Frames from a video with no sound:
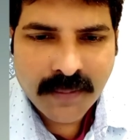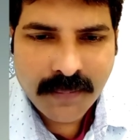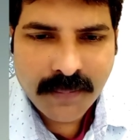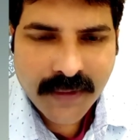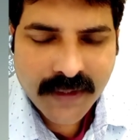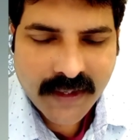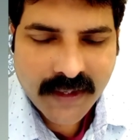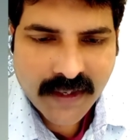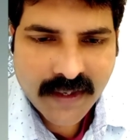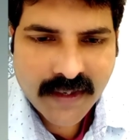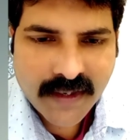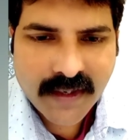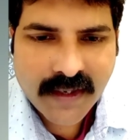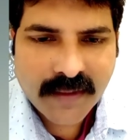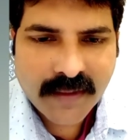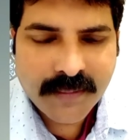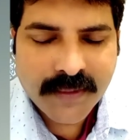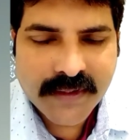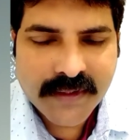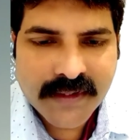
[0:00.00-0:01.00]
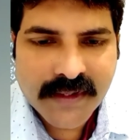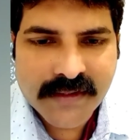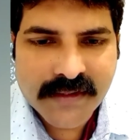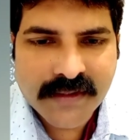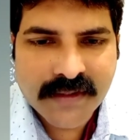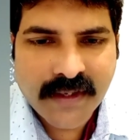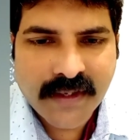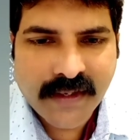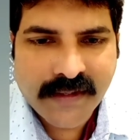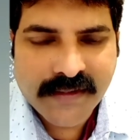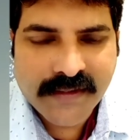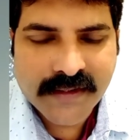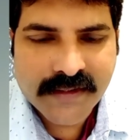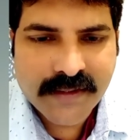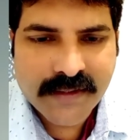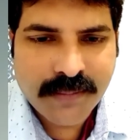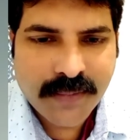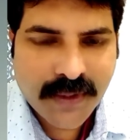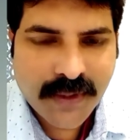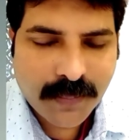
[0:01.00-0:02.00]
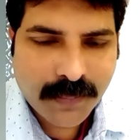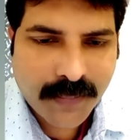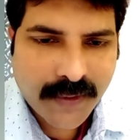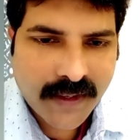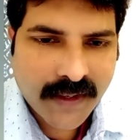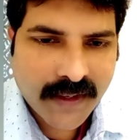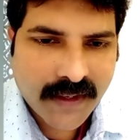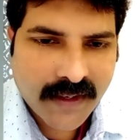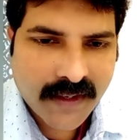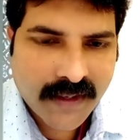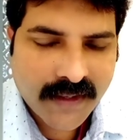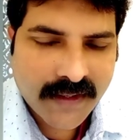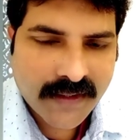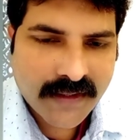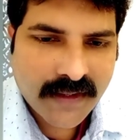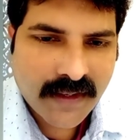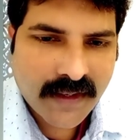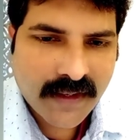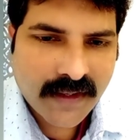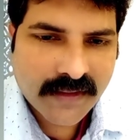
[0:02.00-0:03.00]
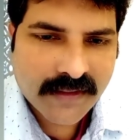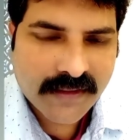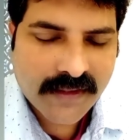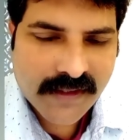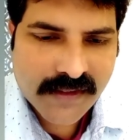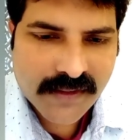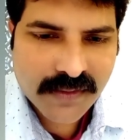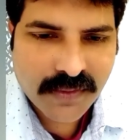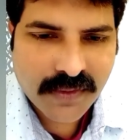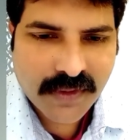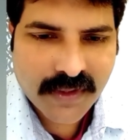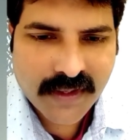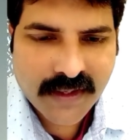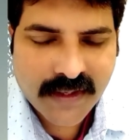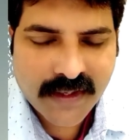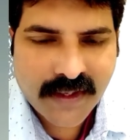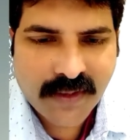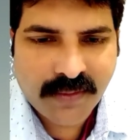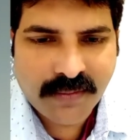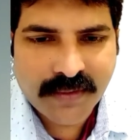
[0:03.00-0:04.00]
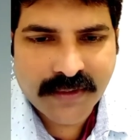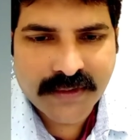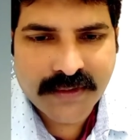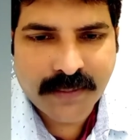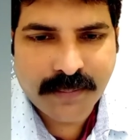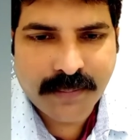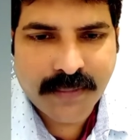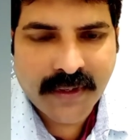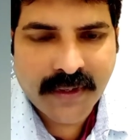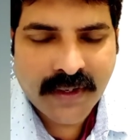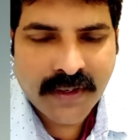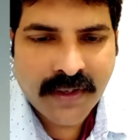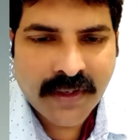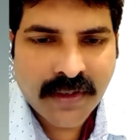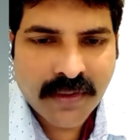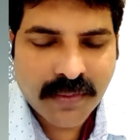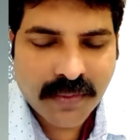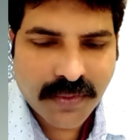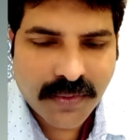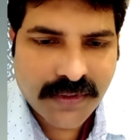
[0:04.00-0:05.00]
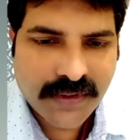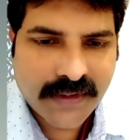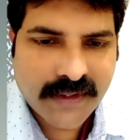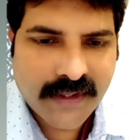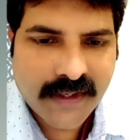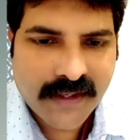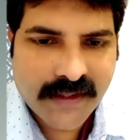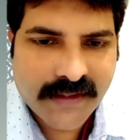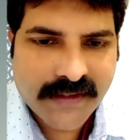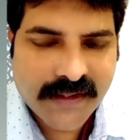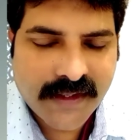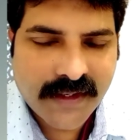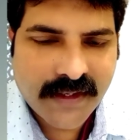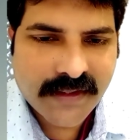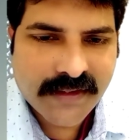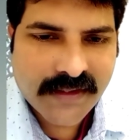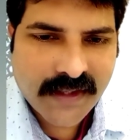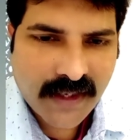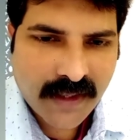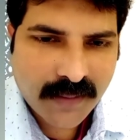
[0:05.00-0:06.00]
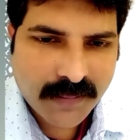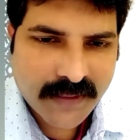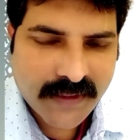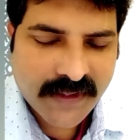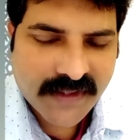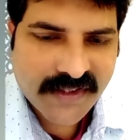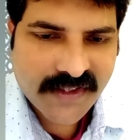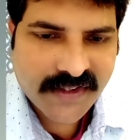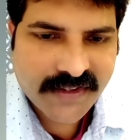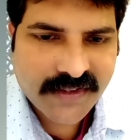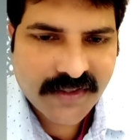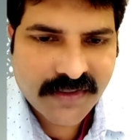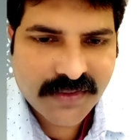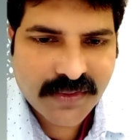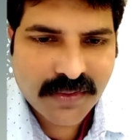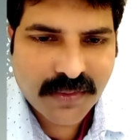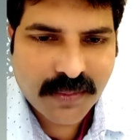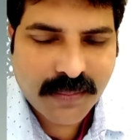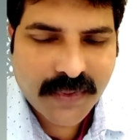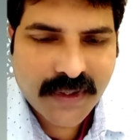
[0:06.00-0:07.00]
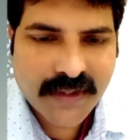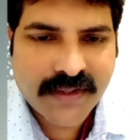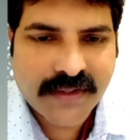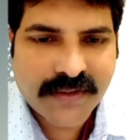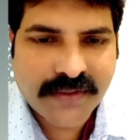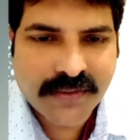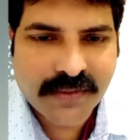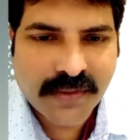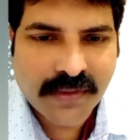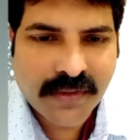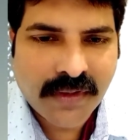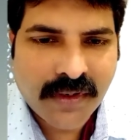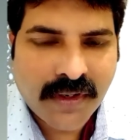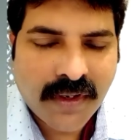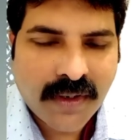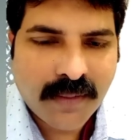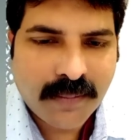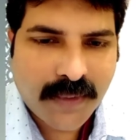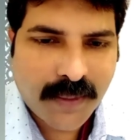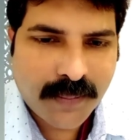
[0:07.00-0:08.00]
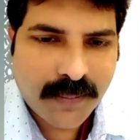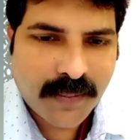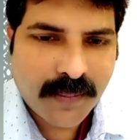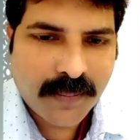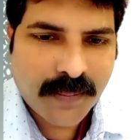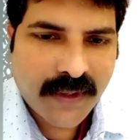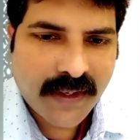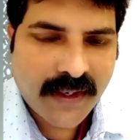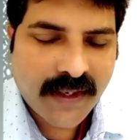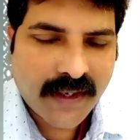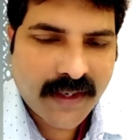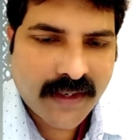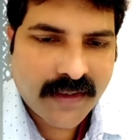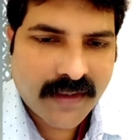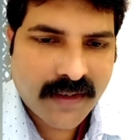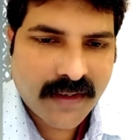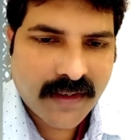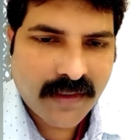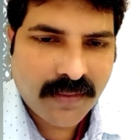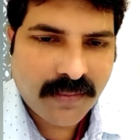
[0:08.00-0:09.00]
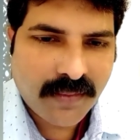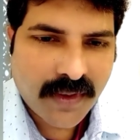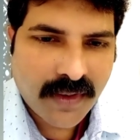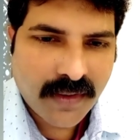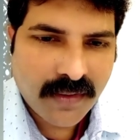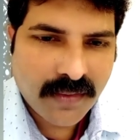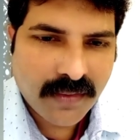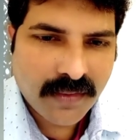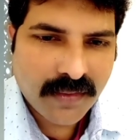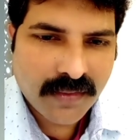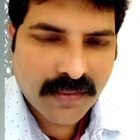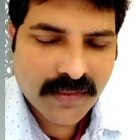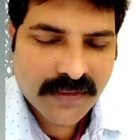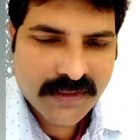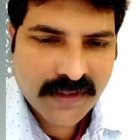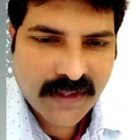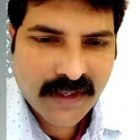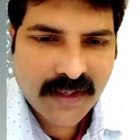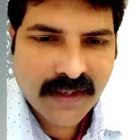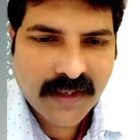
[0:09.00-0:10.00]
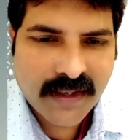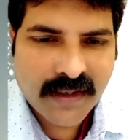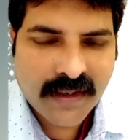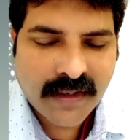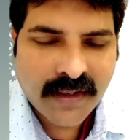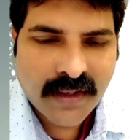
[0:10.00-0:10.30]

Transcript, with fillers: మీకు ఎక్కడన్నా మీకు తెలిసి దయచేసి మీకు పని కనుక ఏదైనా తెలుసుంటే కనుక ఎవరు చెప్పినా కొంచెం తెలియచేయండి చాలామంది సిస్టర్స్ బ్రదర్స్ పాపం పని లేకుండా వాళ్ళు చాలా